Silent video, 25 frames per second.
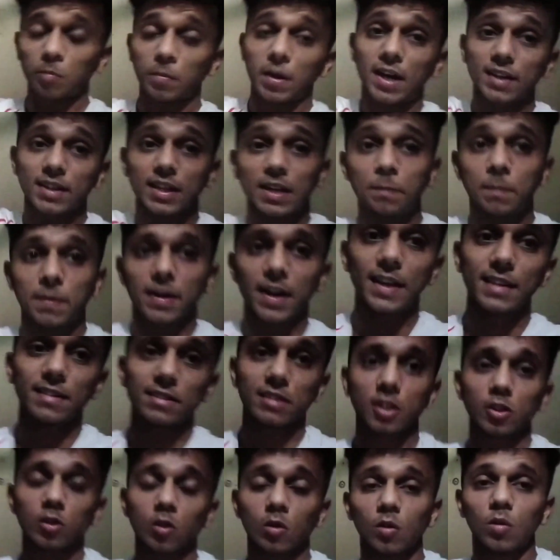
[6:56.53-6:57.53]
अच्छा तो बात आई
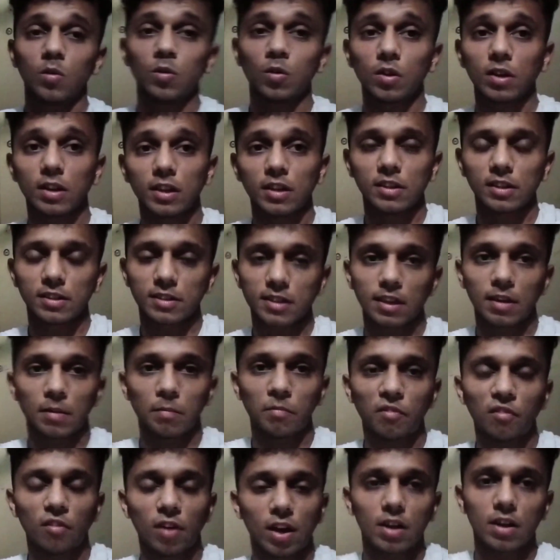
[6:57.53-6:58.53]
प्राइस की तो उन्होंने
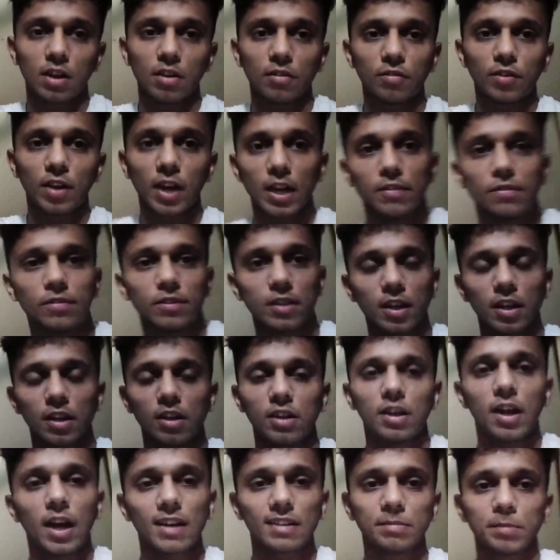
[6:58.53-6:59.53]
जैसे फाइव
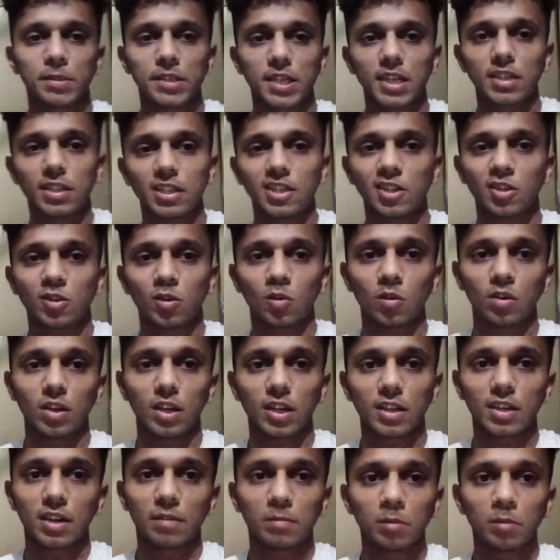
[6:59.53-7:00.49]
के लास्ट बताई थी तो